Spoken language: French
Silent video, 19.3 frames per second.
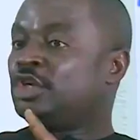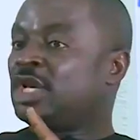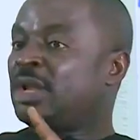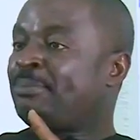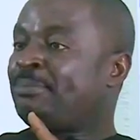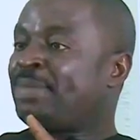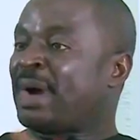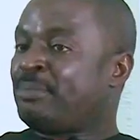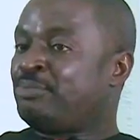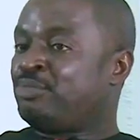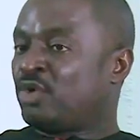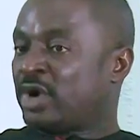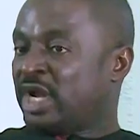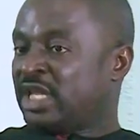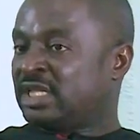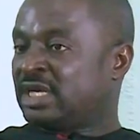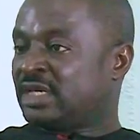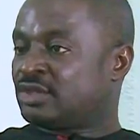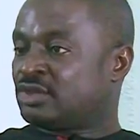Je n'ai pas pour
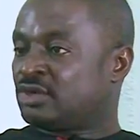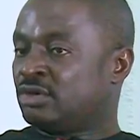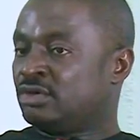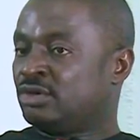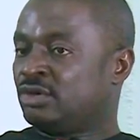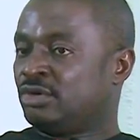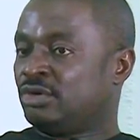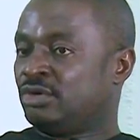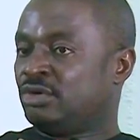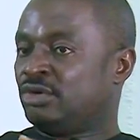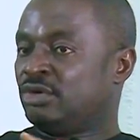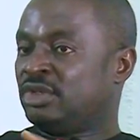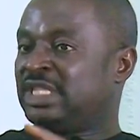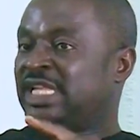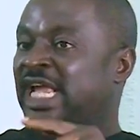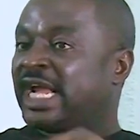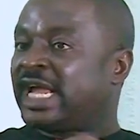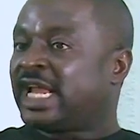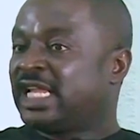intention de
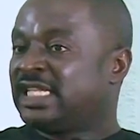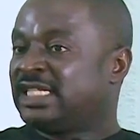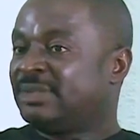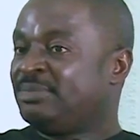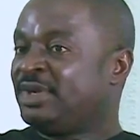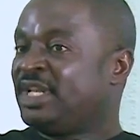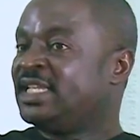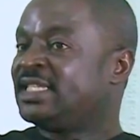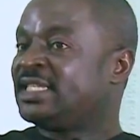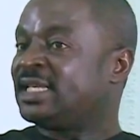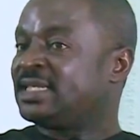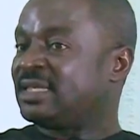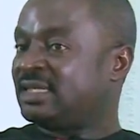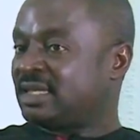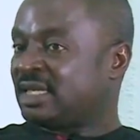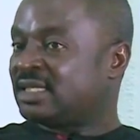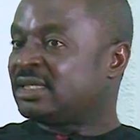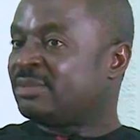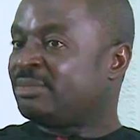décrédibiliser
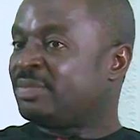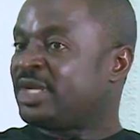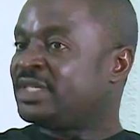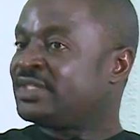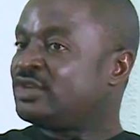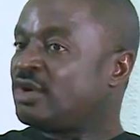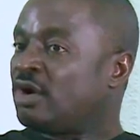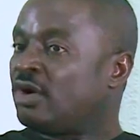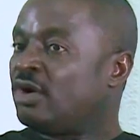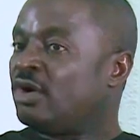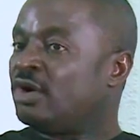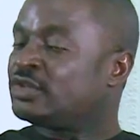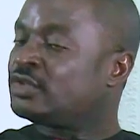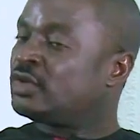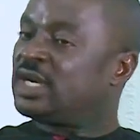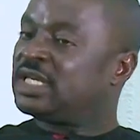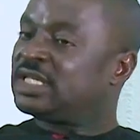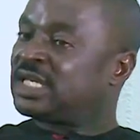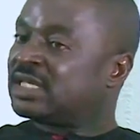ces entreprises. Non,
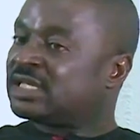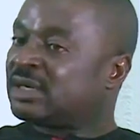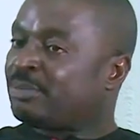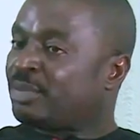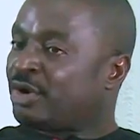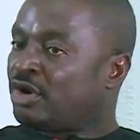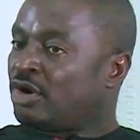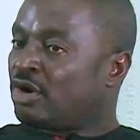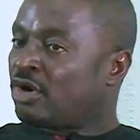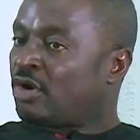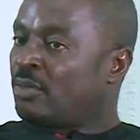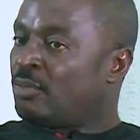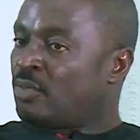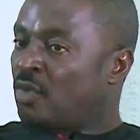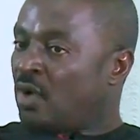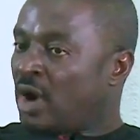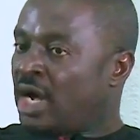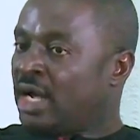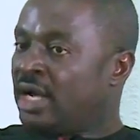ce sont des entrepreneurs comme
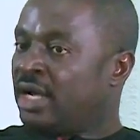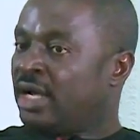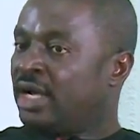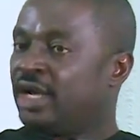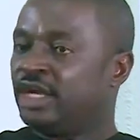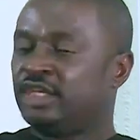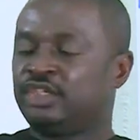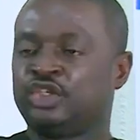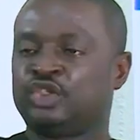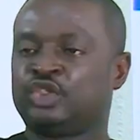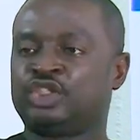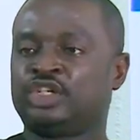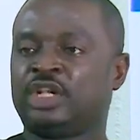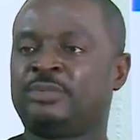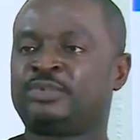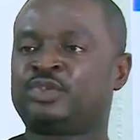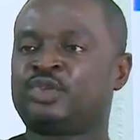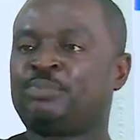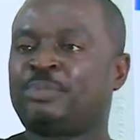moi je,
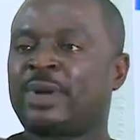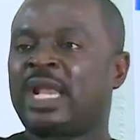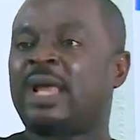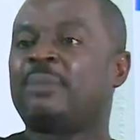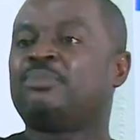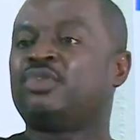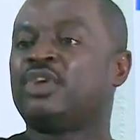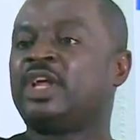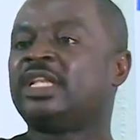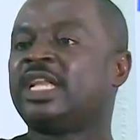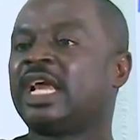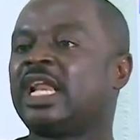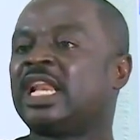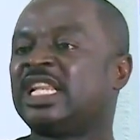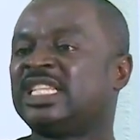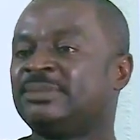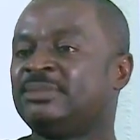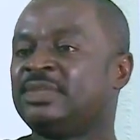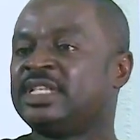ne suis pas là pour les
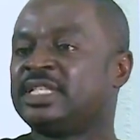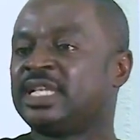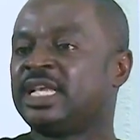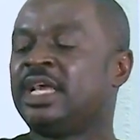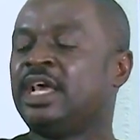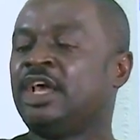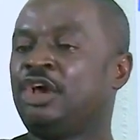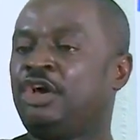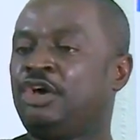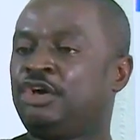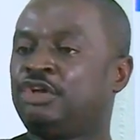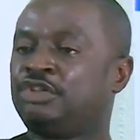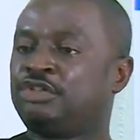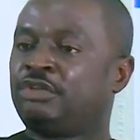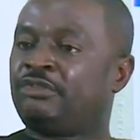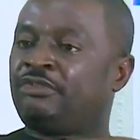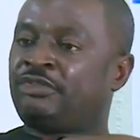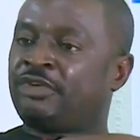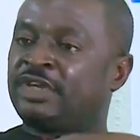décrédibiliser.
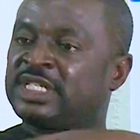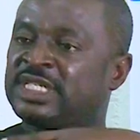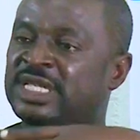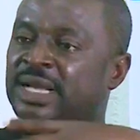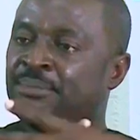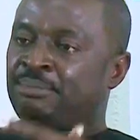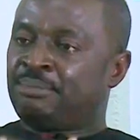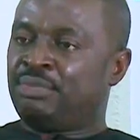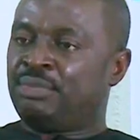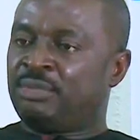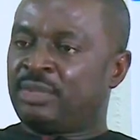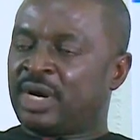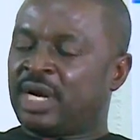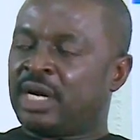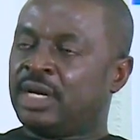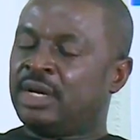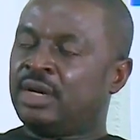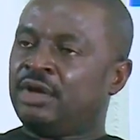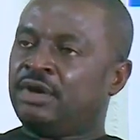Je veux
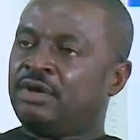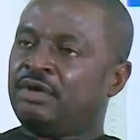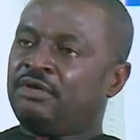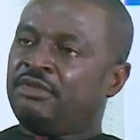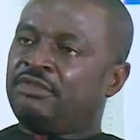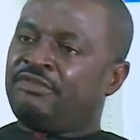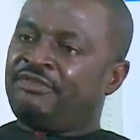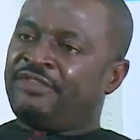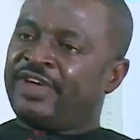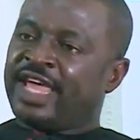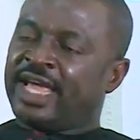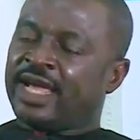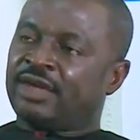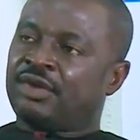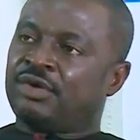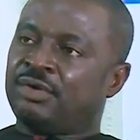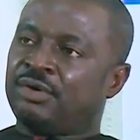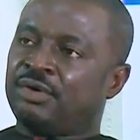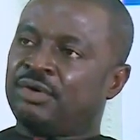simplement
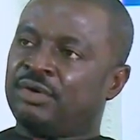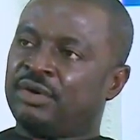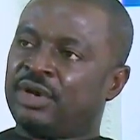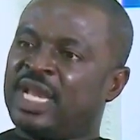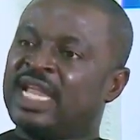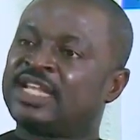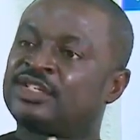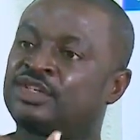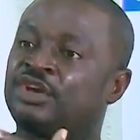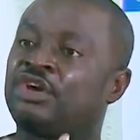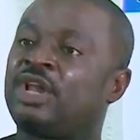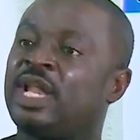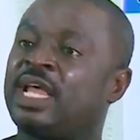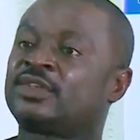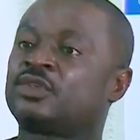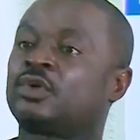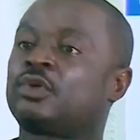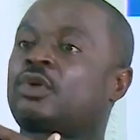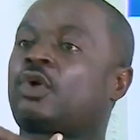faire que les uns et
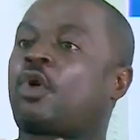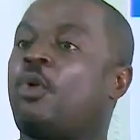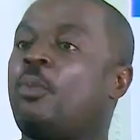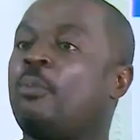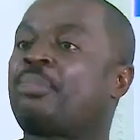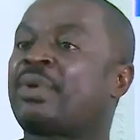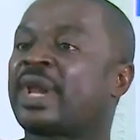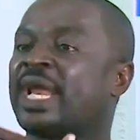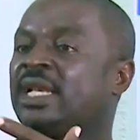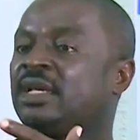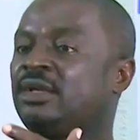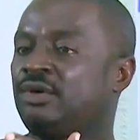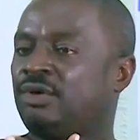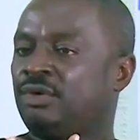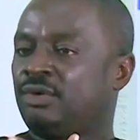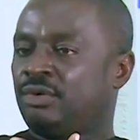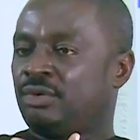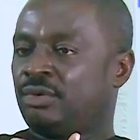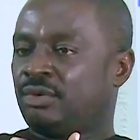les autres comprennent
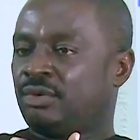que